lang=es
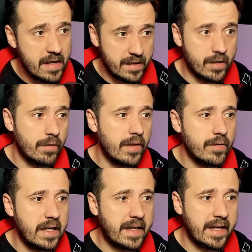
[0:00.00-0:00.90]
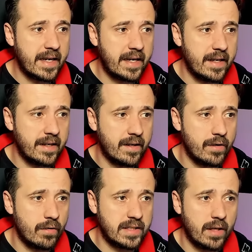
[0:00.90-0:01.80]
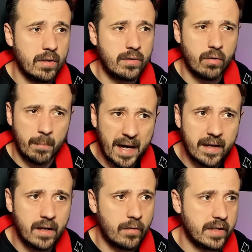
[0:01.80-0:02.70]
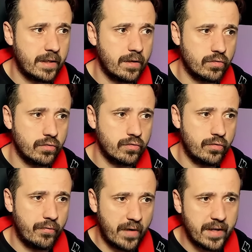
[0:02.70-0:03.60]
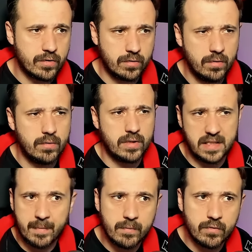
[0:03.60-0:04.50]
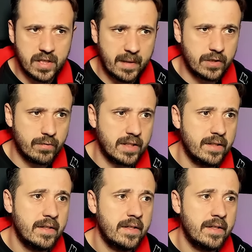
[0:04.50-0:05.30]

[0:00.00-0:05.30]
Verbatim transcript: Y en un año en el que Leclerc no ha estado del todo mal, aunque ha tenido sus fallos tontos y también mucha mala suerte,